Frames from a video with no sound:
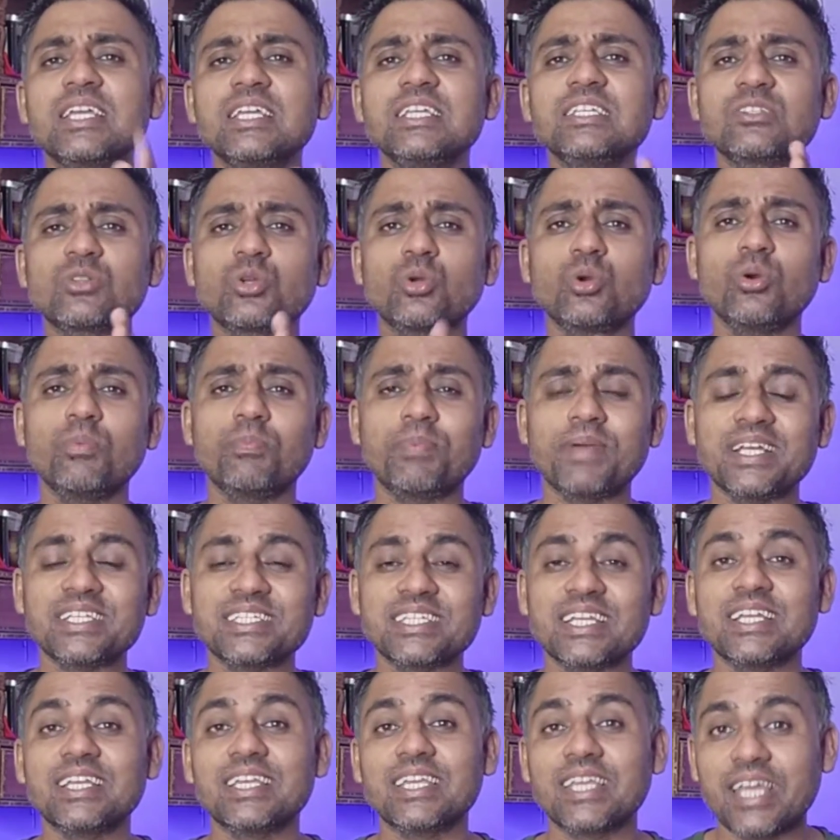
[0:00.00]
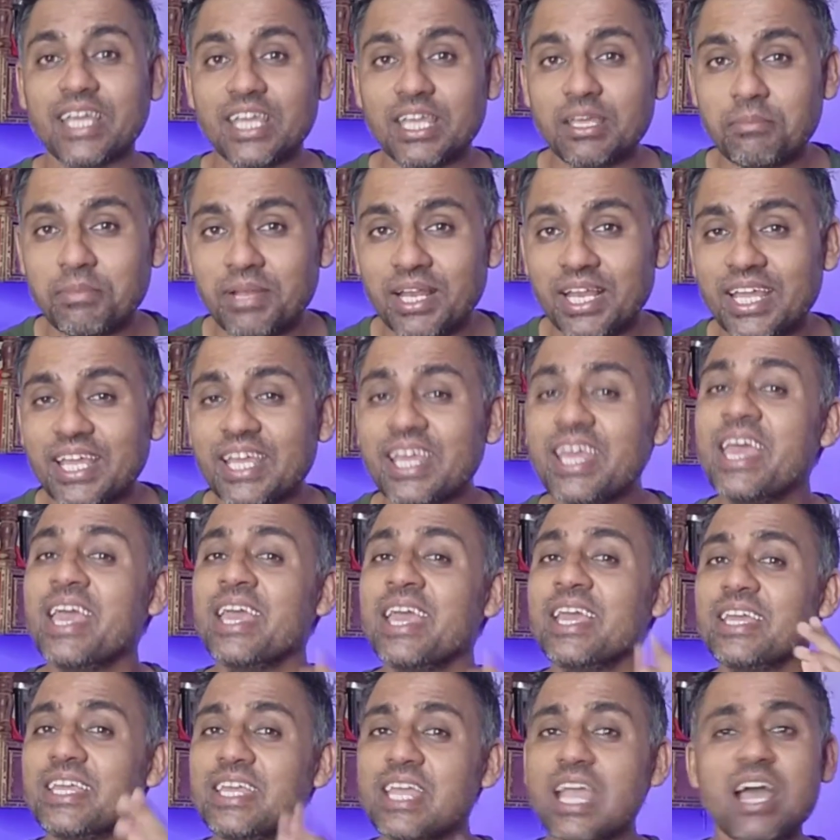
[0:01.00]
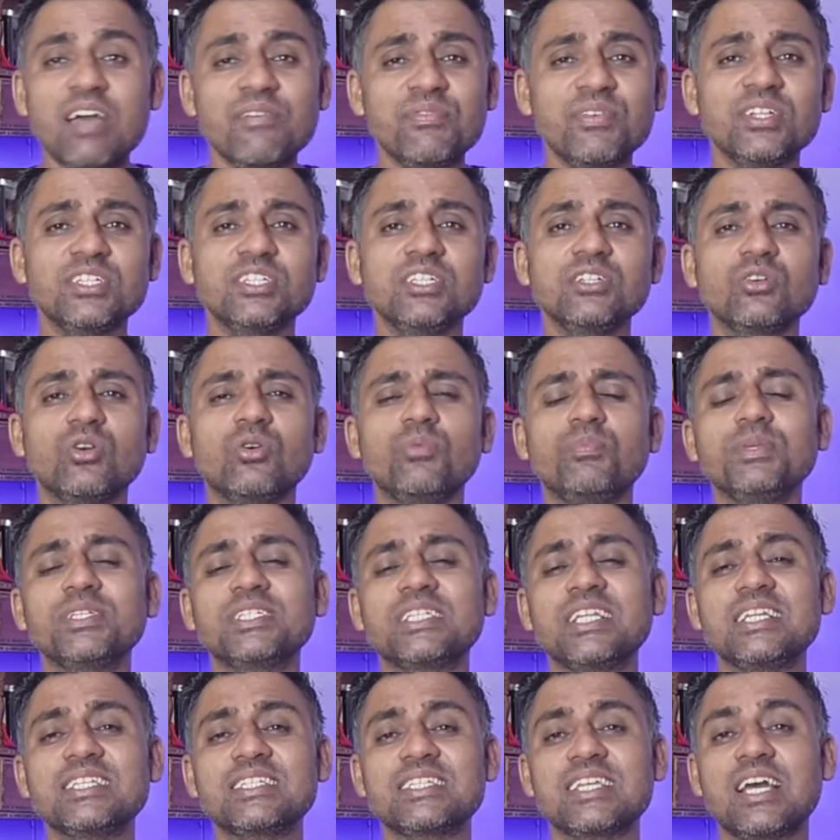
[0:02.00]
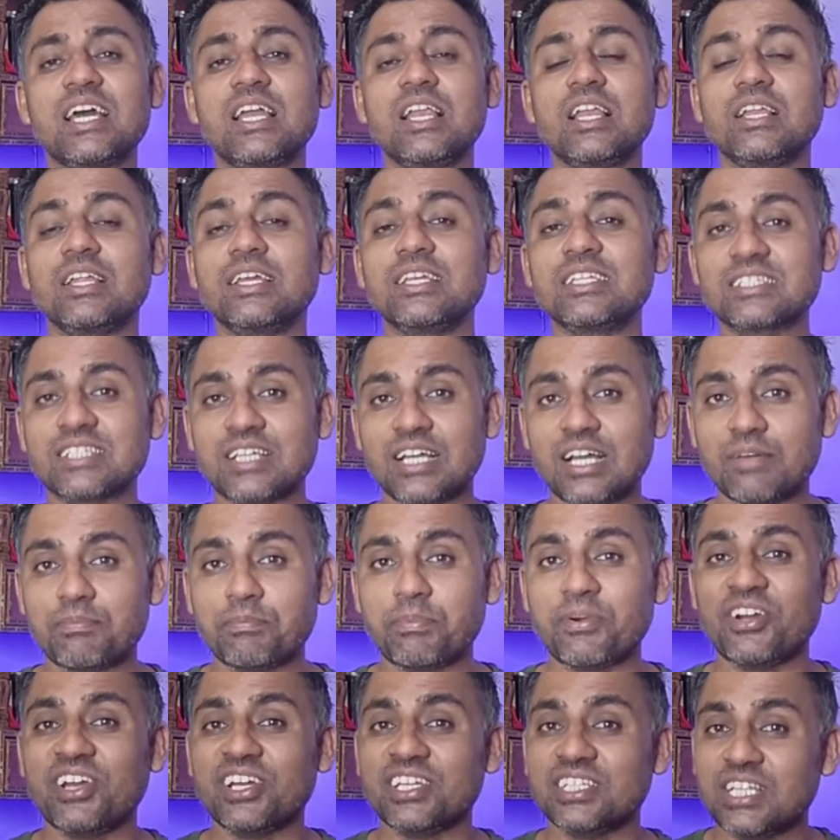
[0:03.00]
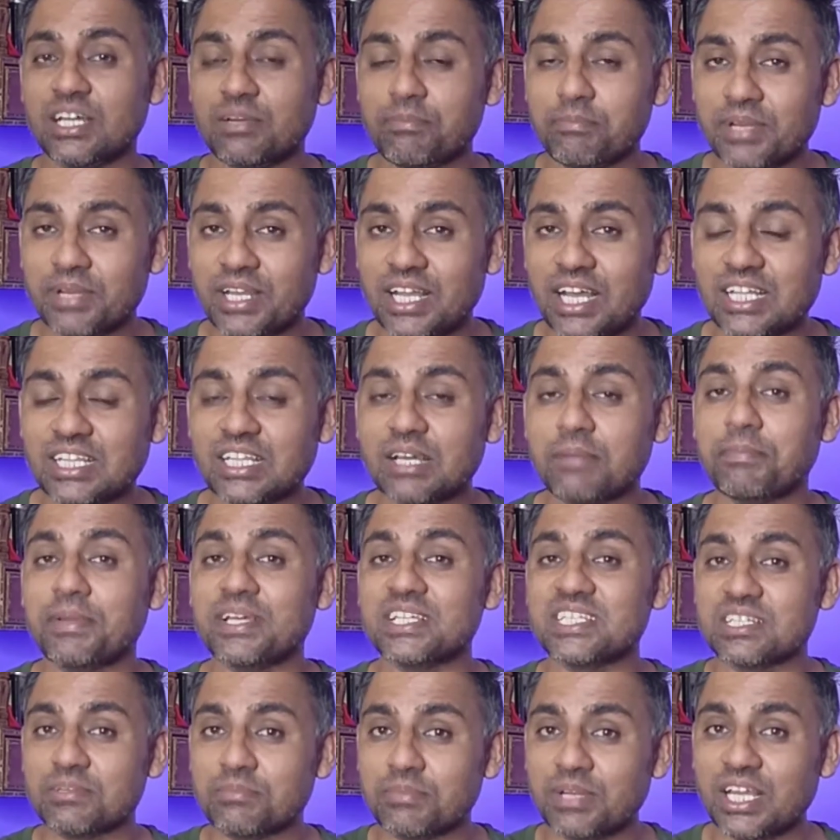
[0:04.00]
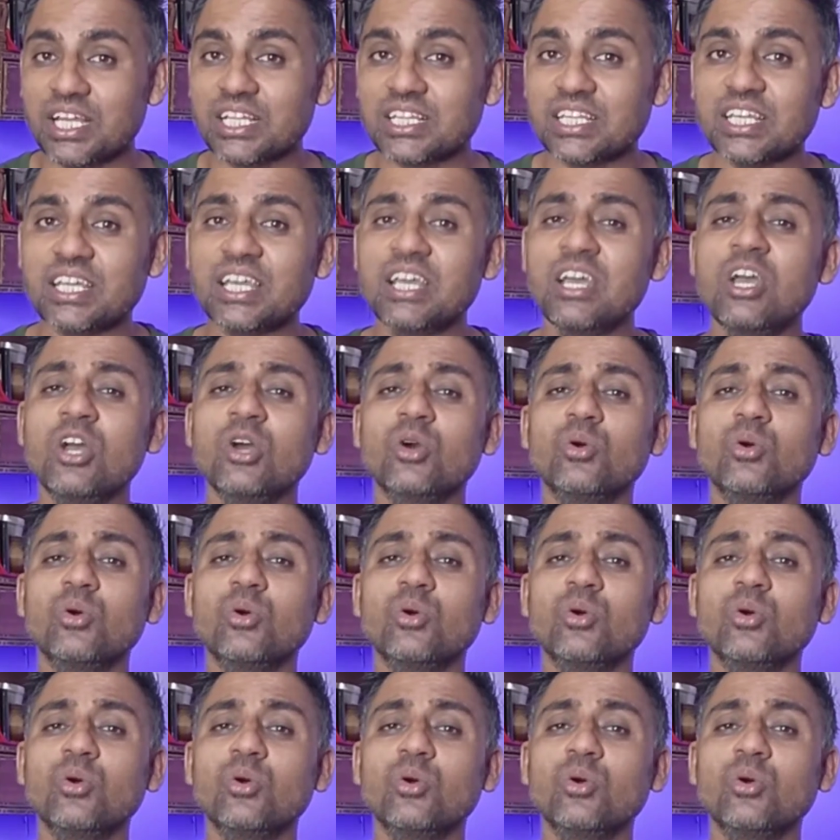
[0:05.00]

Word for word: किसको पैसे नहीं मिले या फिर जिनको पिछले साल इसका फ़ायदा मिला था पैसे मिले थे